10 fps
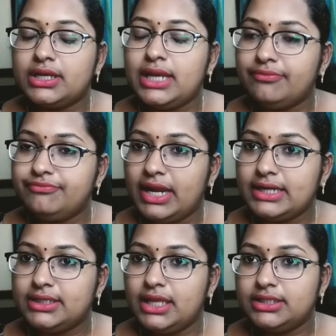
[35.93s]
క్లబ్
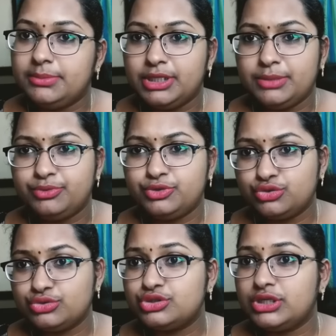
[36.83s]
ఫ్యాక్టరీ అది మీరు ఇప్పుడు
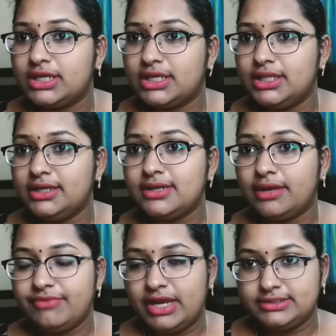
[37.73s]
చూస్తున్నారు కదా
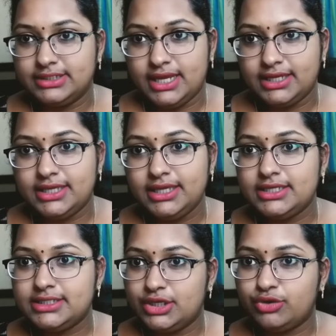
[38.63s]
క్లబ్ ఫ్యాక్టరీ లాగే
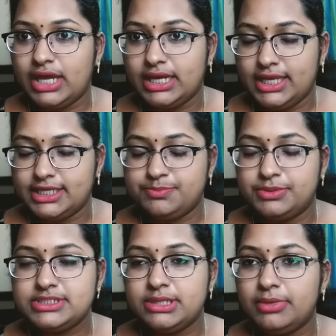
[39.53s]
ఇది కూడా అలీ
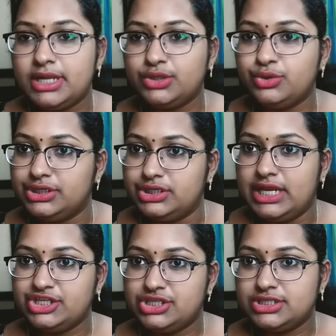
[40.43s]
ఎక్స్ప్రెస్ సిమిలర్ టు
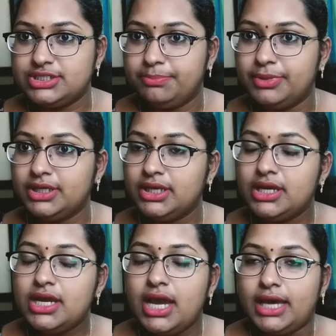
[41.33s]
ఇంటర్నేషనల్ షిప్పింగ్
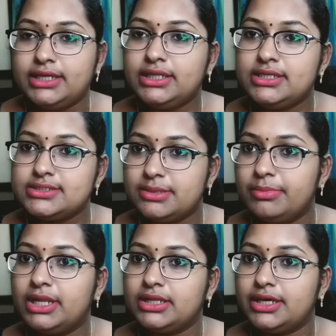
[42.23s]
అన్నీ
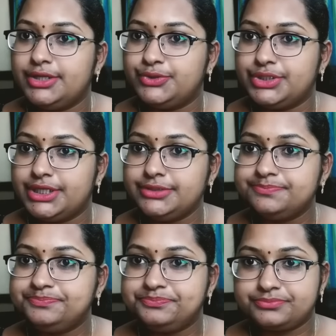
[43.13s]
సిమిలర్గానే ఉంటాయి
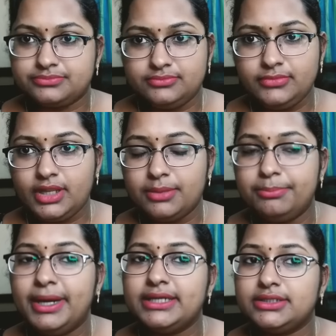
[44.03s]

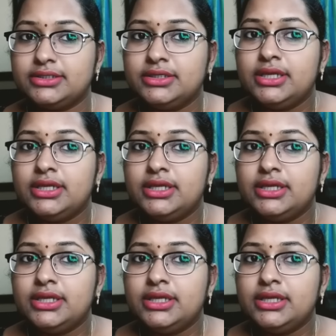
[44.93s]
బట్